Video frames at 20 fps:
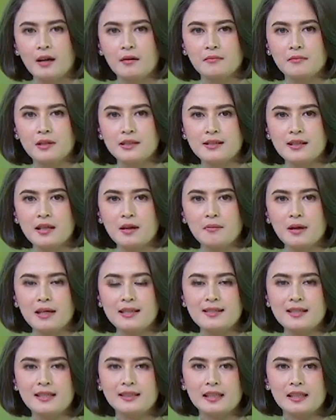Meski
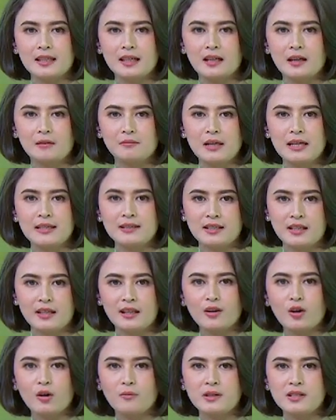masih tergenang
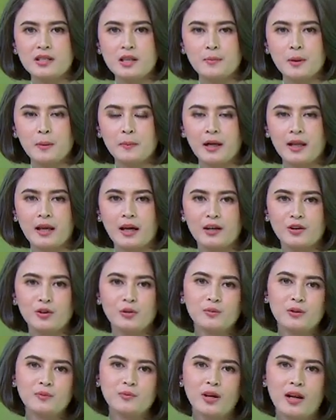banjir, Komisi Pemilihan
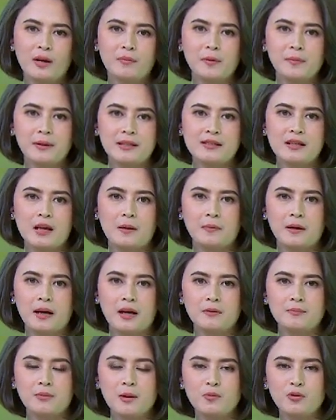Umum mulai
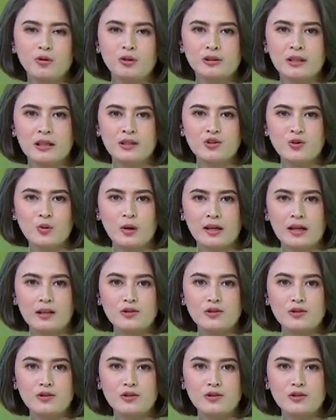mempersiapkan pemungutan suara